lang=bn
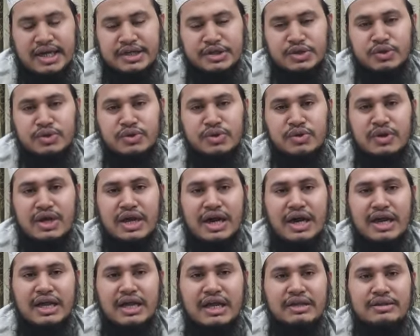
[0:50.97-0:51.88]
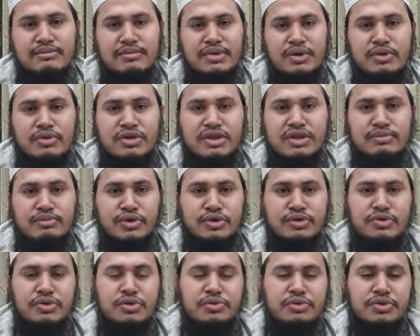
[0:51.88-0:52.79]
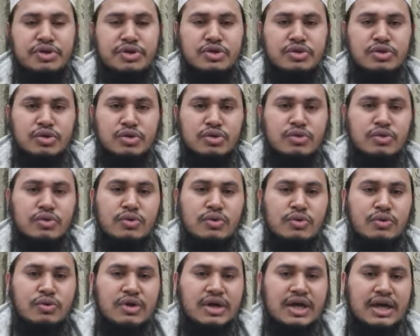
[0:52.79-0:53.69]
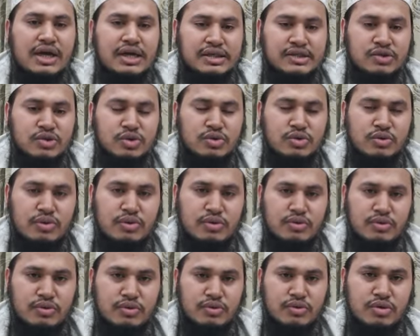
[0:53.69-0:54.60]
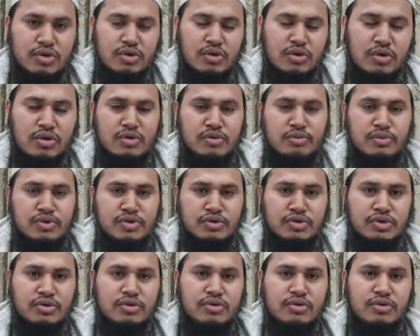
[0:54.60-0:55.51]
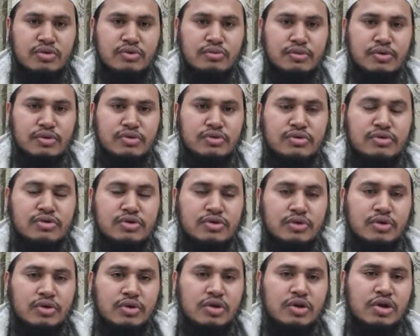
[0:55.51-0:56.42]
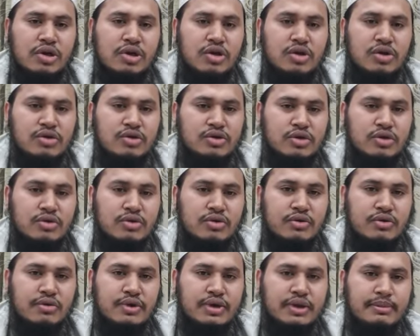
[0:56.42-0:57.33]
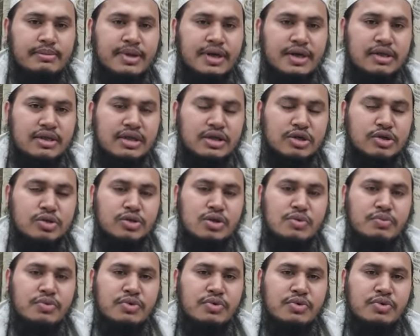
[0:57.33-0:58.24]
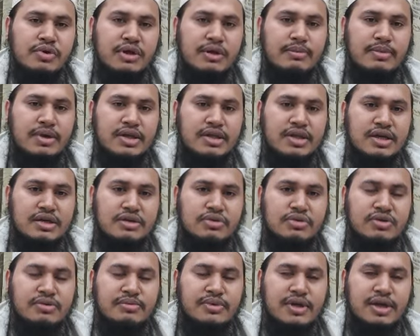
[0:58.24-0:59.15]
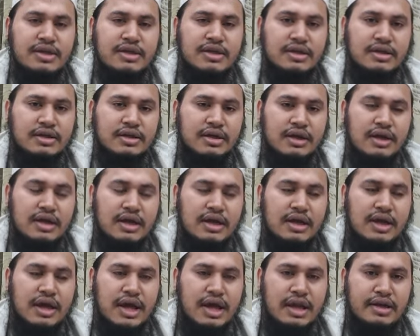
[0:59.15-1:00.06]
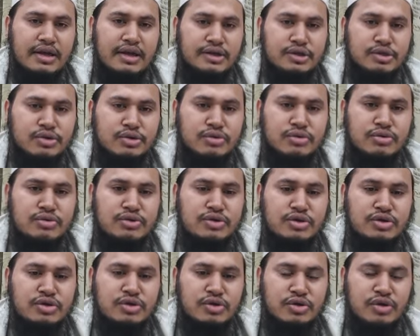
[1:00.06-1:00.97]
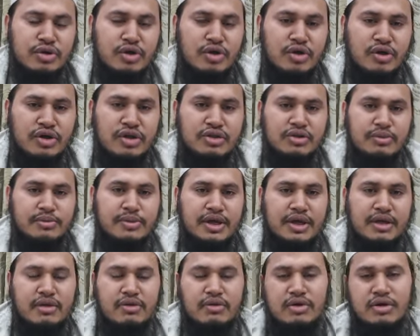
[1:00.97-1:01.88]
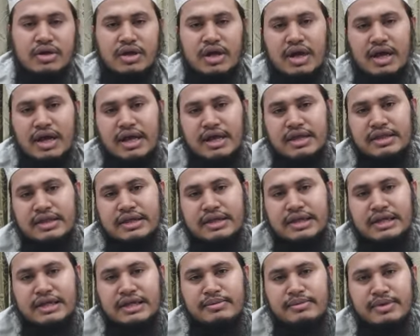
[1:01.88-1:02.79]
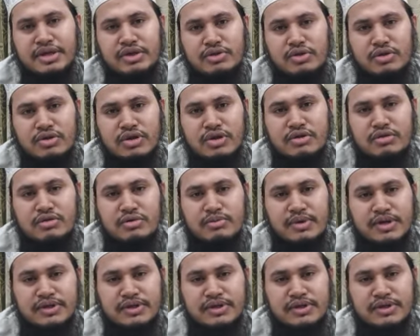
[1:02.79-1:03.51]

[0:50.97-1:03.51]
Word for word: এজন্য হায়াত মাউতের মধ্যবর্তী যতগুলো কাজ যতগুলো কর্ম যতগুলো মুহূর্ত যতগুলো এবাদা সবগুলো এবাদাই যদি ব্যক্তির আল্লাহর সন্তুষ্টির জন্য হয় তবে আয়াতে আর যথার্থ